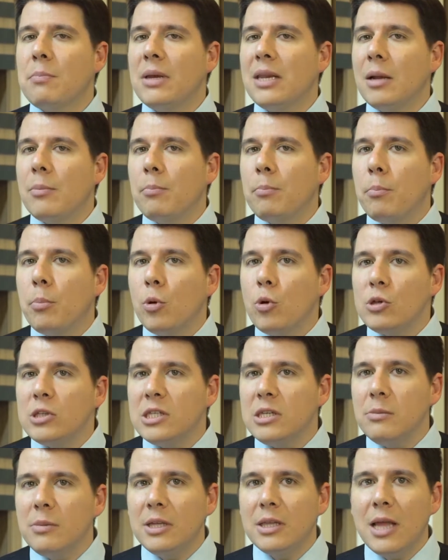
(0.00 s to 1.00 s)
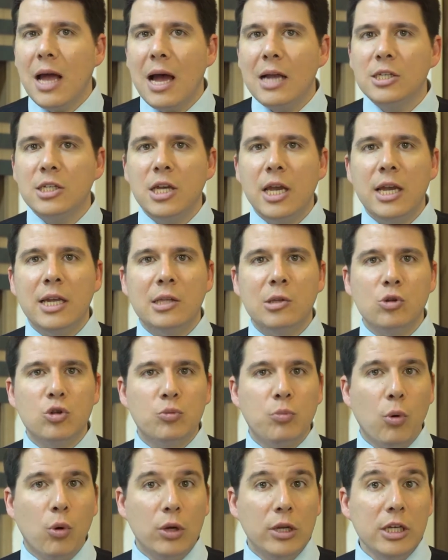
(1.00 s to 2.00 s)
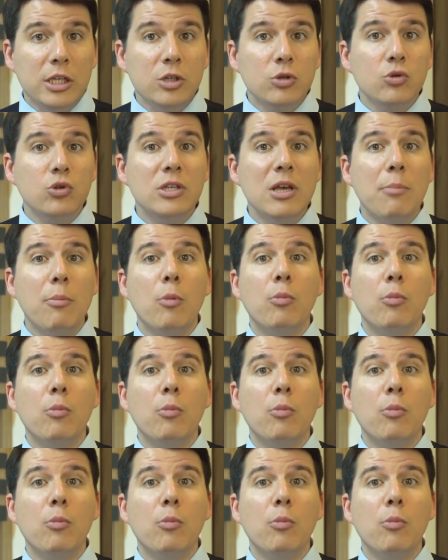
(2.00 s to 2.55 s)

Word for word: pela proximidade entre os políticos e a